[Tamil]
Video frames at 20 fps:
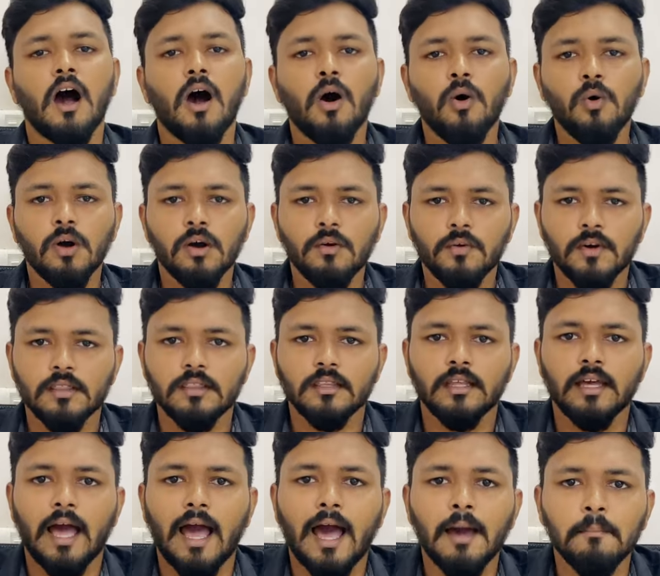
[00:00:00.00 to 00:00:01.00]
அவங்க
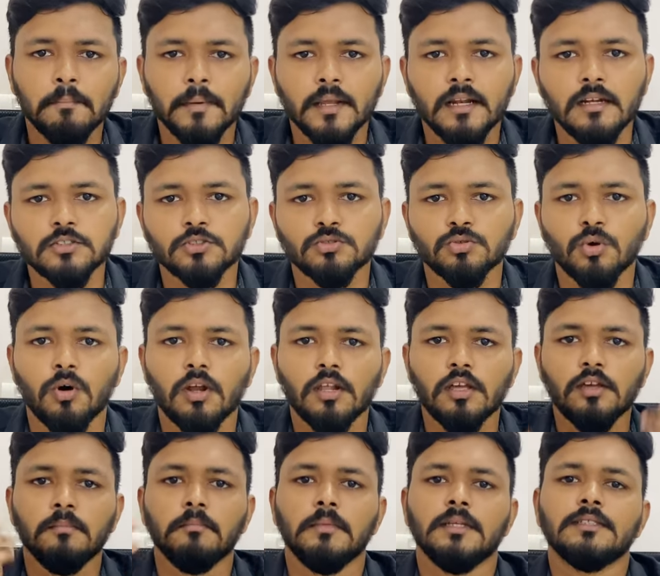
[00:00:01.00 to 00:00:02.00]
வந்து ஆப்பிள்
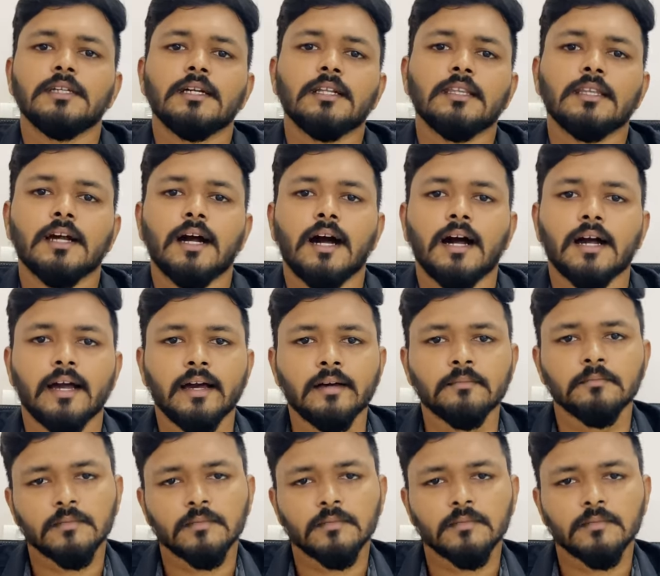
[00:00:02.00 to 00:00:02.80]
ஸ்டோரியும் மிஞ்சறதுக்காக